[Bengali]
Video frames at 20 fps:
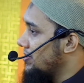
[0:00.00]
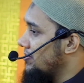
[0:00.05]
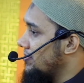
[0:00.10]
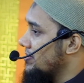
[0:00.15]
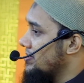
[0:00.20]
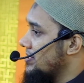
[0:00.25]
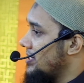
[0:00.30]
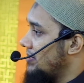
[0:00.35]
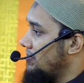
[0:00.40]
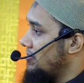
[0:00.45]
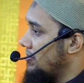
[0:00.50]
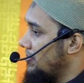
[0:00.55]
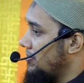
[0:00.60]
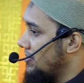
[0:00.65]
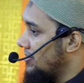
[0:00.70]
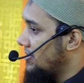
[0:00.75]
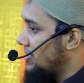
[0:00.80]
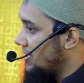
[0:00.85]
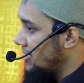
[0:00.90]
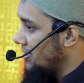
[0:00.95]
যে কোনো জালেমের
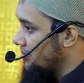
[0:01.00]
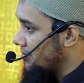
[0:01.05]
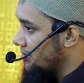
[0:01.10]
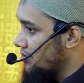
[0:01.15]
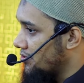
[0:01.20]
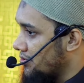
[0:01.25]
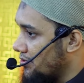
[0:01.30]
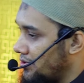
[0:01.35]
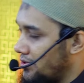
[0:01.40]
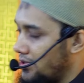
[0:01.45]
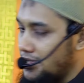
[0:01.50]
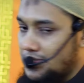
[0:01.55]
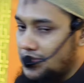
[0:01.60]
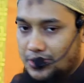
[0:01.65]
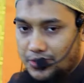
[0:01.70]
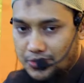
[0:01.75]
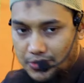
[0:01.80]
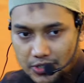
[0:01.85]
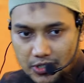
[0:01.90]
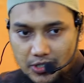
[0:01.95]
বিরুদ্ধে দাঁড়িয়ে যদি শহীদ হয় সে
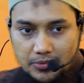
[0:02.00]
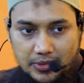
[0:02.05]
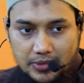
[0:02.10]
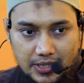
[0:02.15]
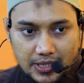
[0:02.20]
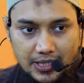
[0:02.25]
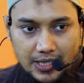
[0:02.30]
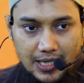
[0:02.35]
শহীদ হবে